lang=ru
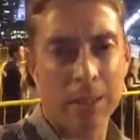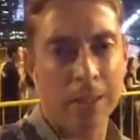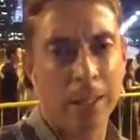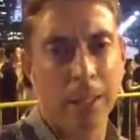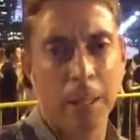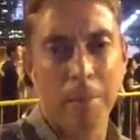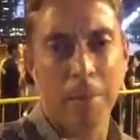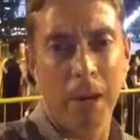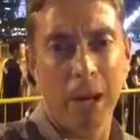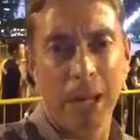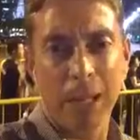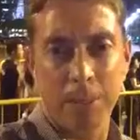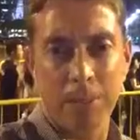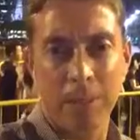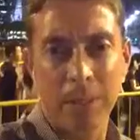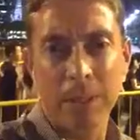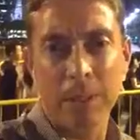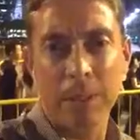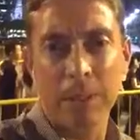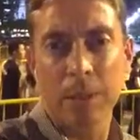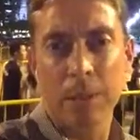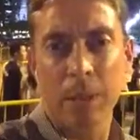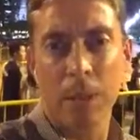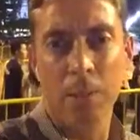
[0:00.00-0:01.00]
занимаясь
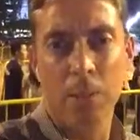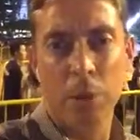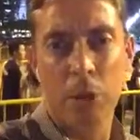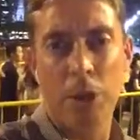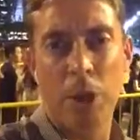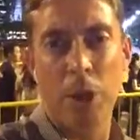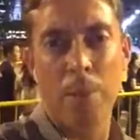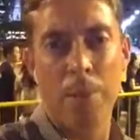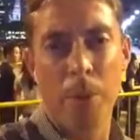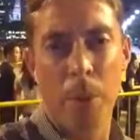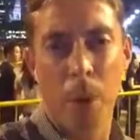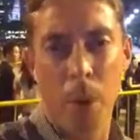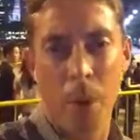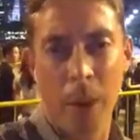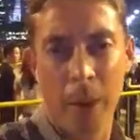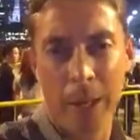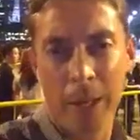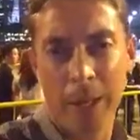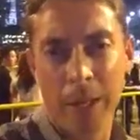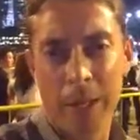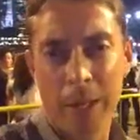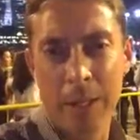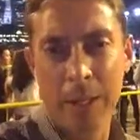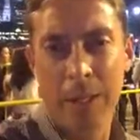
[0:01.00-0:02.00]
бизнесом, семьей,